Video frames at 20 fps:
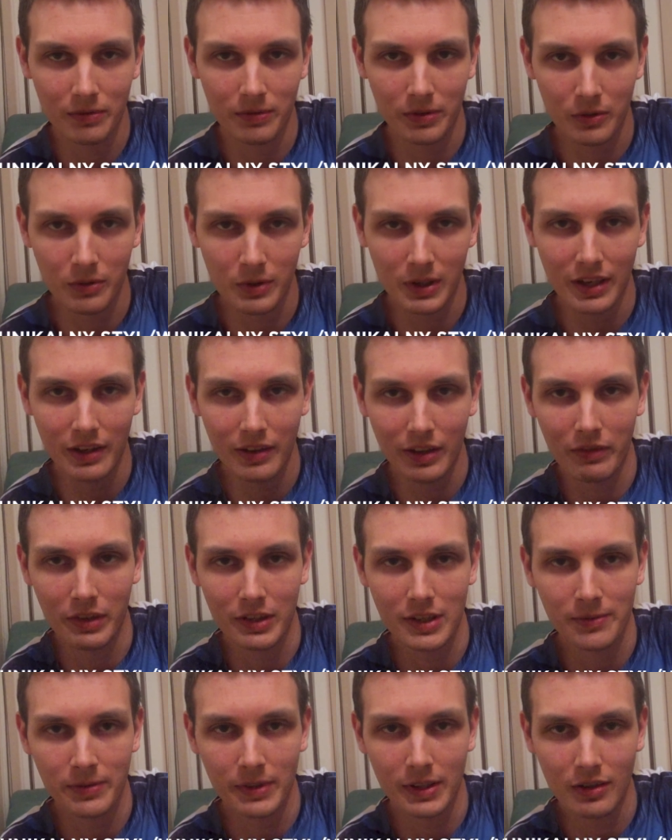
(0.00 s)
w ogóle
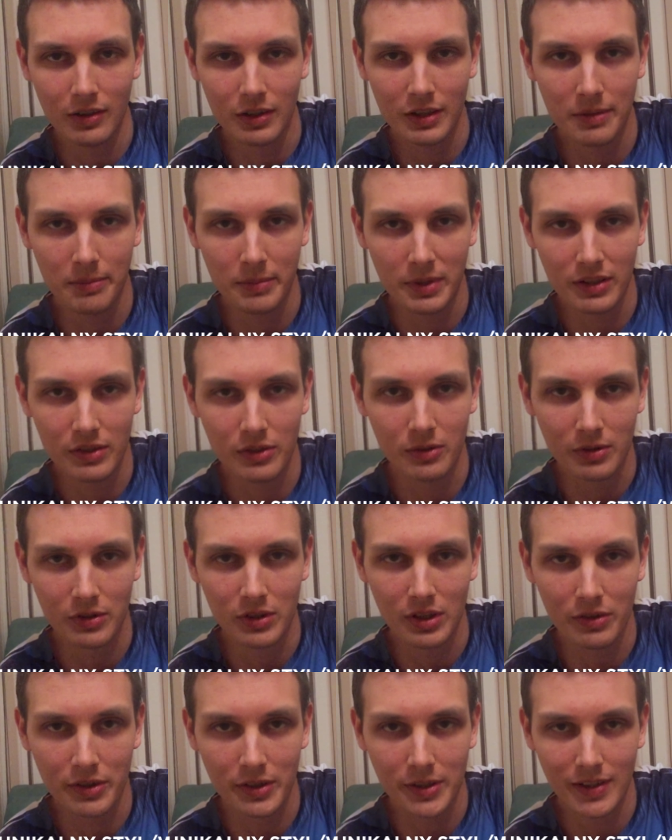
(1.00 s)
nawet swojego imidżu,
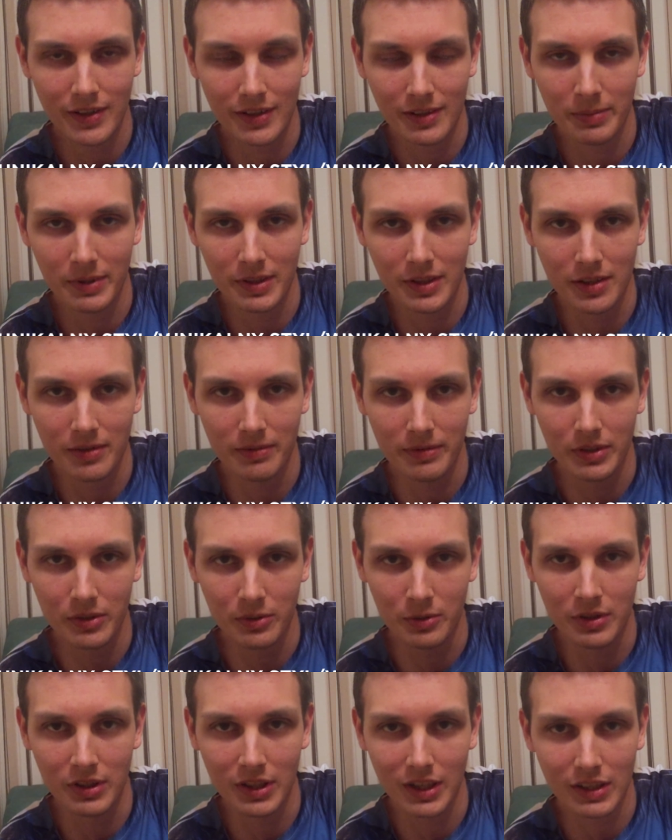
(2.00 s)
czegoś co nas będzie
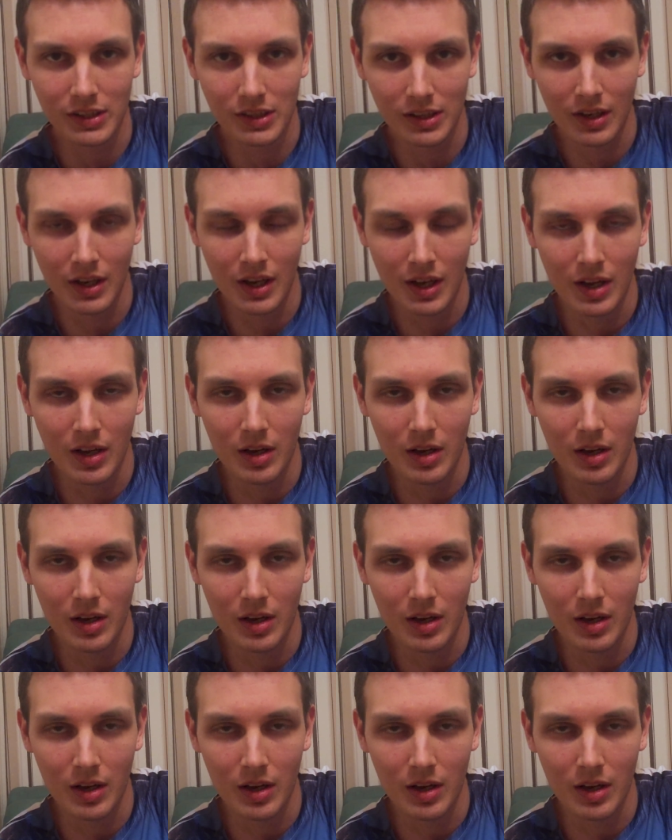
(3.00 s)
wyróżniać,